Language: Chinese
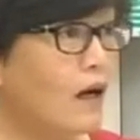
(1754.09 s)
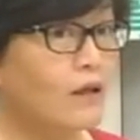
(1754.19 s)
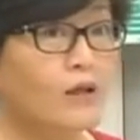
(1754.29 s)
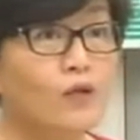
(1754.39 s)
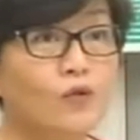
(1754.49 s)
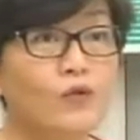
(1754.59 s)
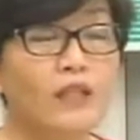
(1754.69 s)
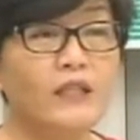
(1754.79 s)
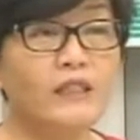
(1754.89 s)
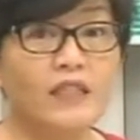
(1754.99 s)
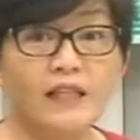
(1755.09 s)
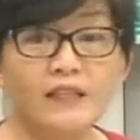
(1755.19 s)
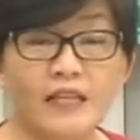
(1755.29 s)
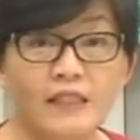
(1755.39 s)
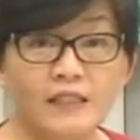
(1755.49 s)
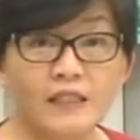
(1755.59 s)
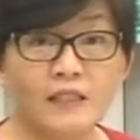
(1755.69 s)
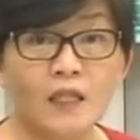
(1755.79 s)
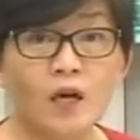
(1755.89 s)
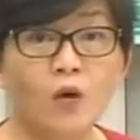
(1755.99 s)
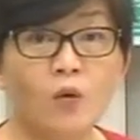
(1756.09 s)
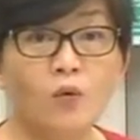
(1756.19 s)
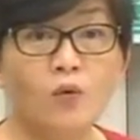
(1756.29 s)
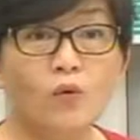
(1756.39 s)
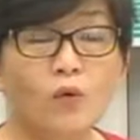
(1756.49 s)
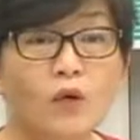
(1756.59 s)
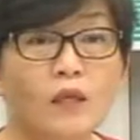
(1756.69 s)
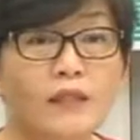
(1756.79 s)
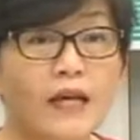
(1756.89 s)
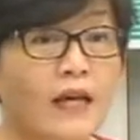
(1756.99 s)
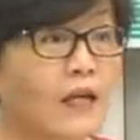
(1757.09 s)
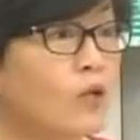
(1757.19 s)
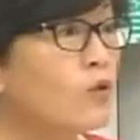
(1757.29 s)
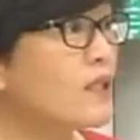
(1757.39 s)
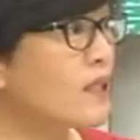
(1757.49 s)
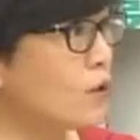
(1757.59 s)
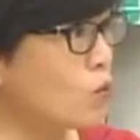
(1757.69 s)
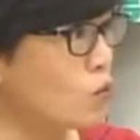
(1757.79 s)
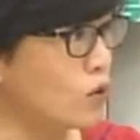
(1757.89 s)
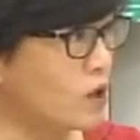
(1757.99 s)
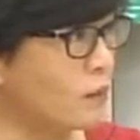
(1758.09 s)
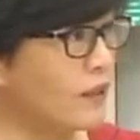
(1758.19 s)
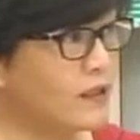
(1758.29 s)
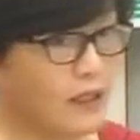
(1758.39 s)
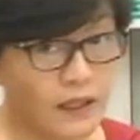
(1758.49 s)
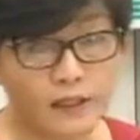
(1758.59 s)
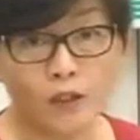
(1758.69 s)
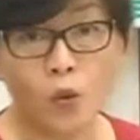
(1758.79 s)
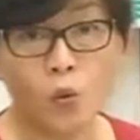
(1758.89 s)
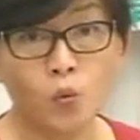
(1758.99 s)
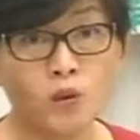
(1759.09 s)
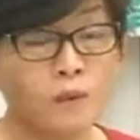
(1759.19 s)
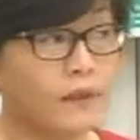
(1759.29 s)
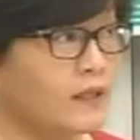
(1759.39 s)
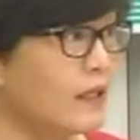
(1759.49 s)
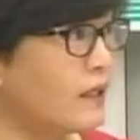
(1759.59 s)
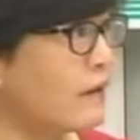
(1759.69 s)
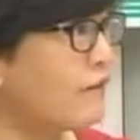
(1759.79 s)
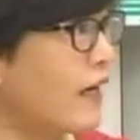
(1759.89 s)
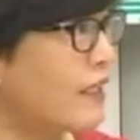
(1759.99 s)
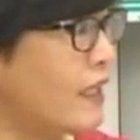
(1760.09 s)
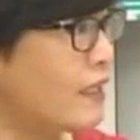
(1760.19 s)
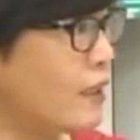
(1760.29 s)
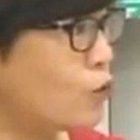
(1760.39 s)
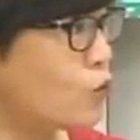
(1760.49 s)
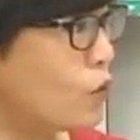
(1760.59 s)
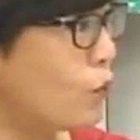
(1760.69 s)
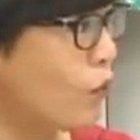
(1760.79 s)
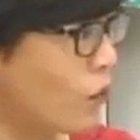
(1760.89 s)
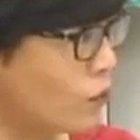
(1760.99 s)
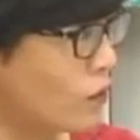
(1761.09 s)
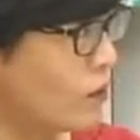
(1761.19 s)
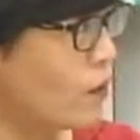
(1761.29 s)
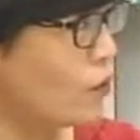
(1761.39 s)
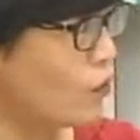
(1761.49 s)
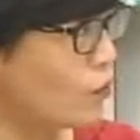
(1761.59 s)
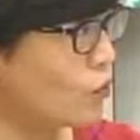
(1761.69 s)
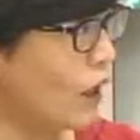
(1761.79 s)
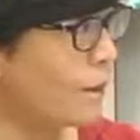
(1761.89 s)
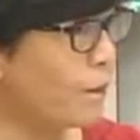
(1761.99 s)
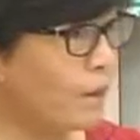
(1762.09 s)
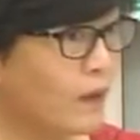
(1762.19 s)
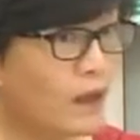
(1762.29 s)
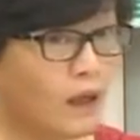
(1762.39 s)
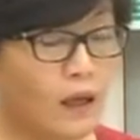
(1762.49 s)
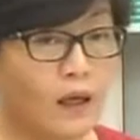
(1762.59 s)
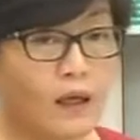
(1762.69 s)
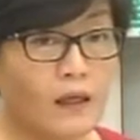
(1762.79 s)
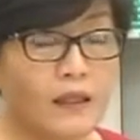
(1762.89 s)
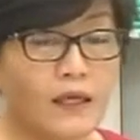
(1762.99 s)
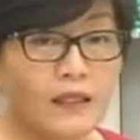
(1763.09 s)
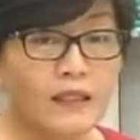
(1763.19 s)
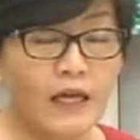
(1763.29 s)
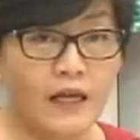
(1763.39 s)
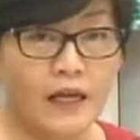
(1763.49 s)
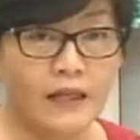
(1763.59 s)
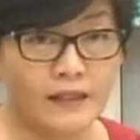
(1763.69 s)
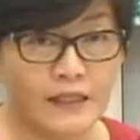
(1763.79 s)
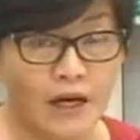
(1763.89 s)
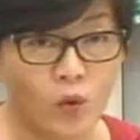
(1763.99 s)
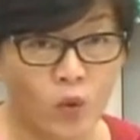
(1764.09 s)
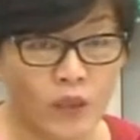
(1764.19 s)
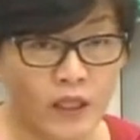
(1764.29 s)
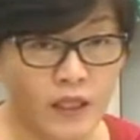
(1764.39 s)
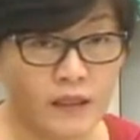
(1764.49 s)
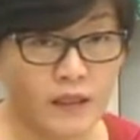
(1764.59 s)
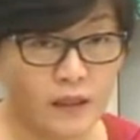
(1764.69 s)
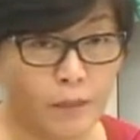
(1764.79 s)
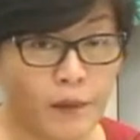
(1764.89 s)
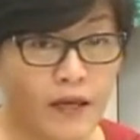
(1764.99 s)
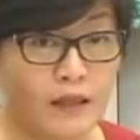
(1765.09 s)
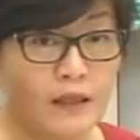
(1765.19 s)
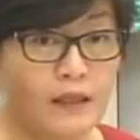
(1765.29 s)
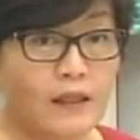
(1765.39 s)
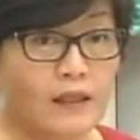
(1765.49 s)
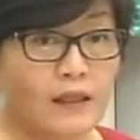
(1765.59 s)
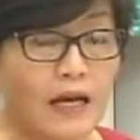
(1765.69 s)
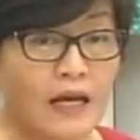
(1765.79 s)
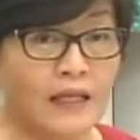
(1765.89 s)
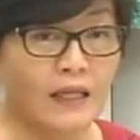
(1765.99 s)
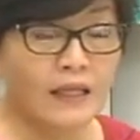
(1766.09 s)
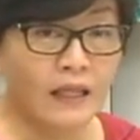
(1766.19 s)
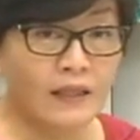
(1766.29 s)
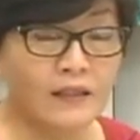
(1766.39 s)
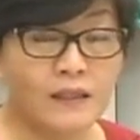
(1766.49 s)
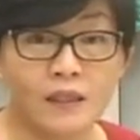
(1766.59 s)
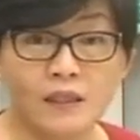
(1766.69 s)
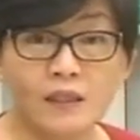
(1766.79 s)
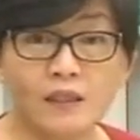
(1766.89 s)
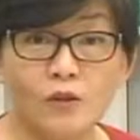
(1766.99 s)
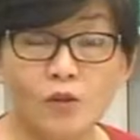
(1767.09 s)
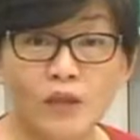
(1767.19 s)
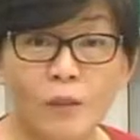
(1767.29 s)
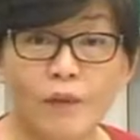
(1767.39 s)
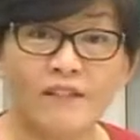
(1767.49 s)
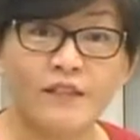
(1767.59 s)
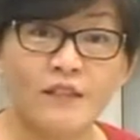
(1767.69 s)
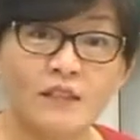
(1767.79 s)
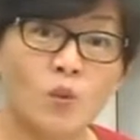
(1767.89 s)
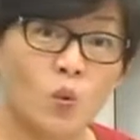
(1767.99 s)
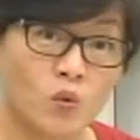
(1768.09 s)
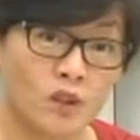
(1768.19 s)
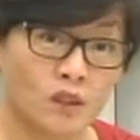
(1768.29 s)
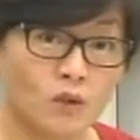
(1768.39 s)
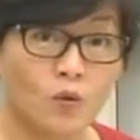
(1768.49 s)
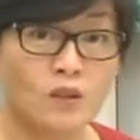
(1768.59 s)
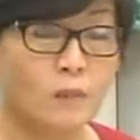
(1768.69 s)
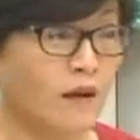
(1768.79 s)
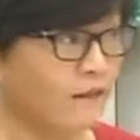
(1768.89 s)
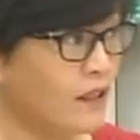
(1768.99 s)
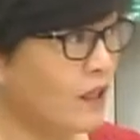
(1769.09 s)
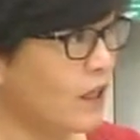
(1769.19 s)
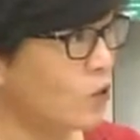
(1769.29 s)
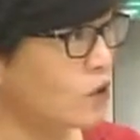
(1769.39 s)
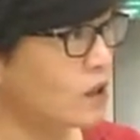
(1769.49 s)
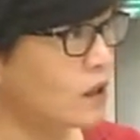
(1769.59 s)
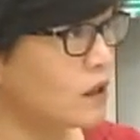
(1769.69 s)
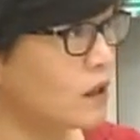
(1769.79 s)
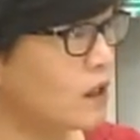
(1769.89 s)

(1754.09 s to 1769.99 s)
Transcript: 好，所以现在这个时候，大概有四五十 percent，可能有五十 percent 的发电机组都不用运转。那你想想看，假如一个设备，它一年只能使用到百分之五十或是百分之六十，